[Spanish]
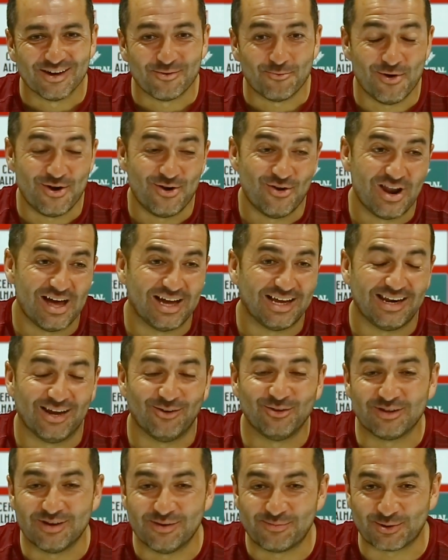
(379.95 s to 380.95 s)
Bueno, la,
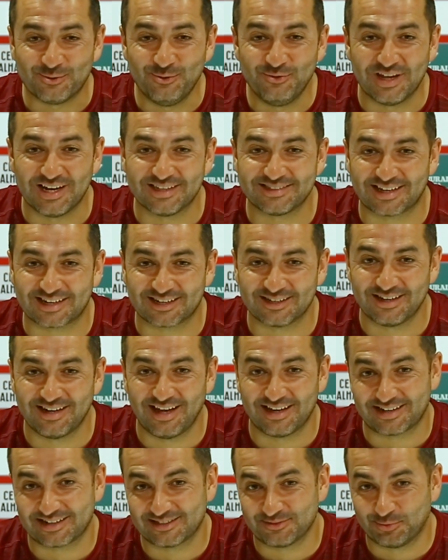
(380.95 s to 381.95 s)
última pregunta la has,
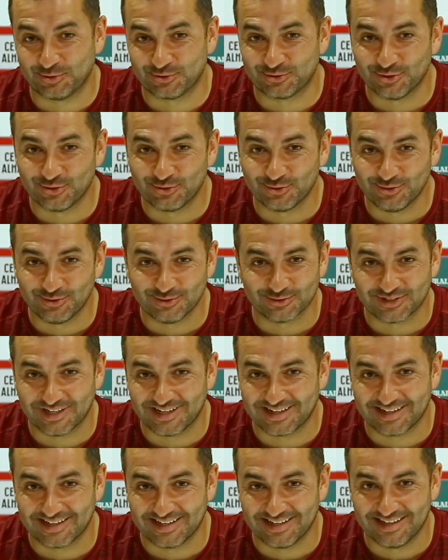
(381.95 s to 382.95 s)
la tú, o
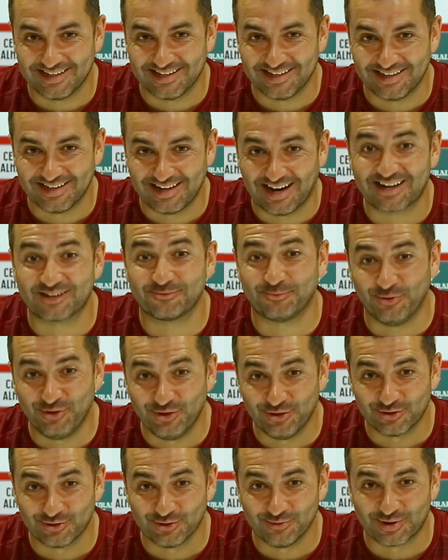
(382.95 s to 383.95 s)
sea, que la has
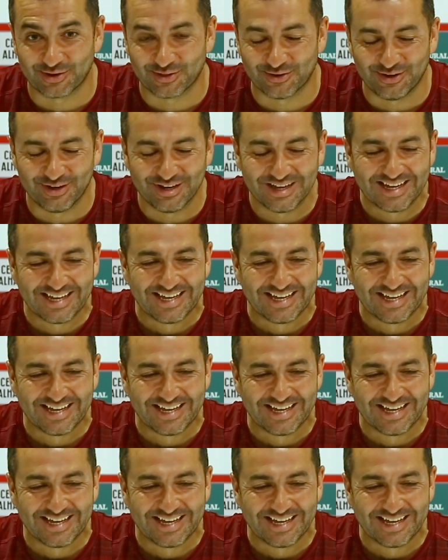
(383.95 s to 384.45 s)
respondido tú, perdón.